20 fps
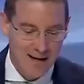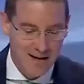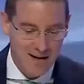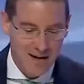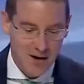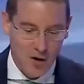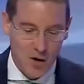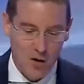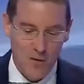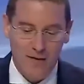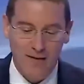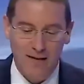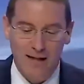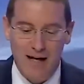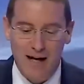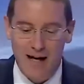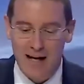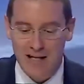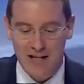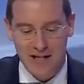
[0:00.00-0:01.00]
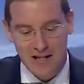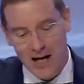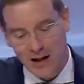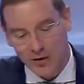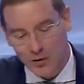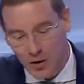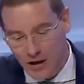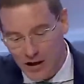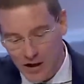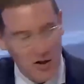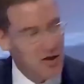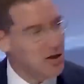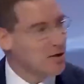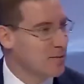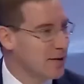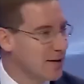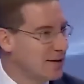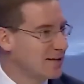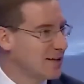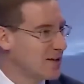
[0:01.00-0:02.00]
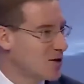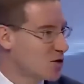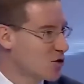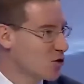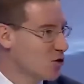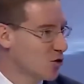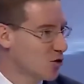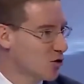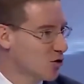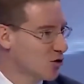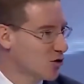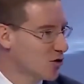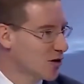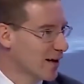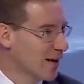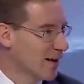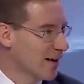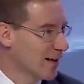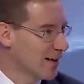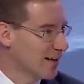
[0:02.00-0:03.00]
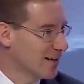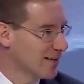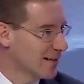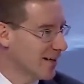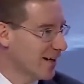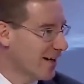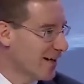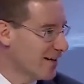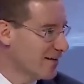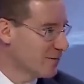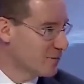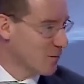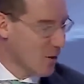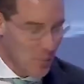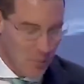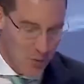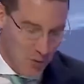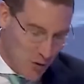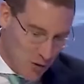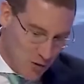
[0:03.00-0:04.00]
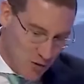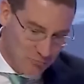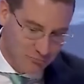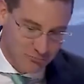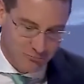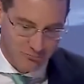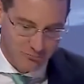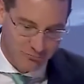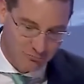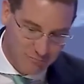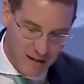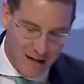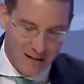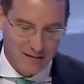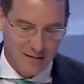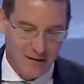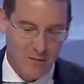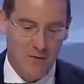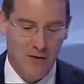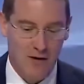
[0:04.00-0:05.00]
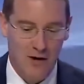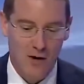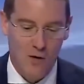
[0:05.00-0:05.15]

solo, come eh. dire, lasciato leggermente solo Ken, eh? proprio sì, mm, un attimo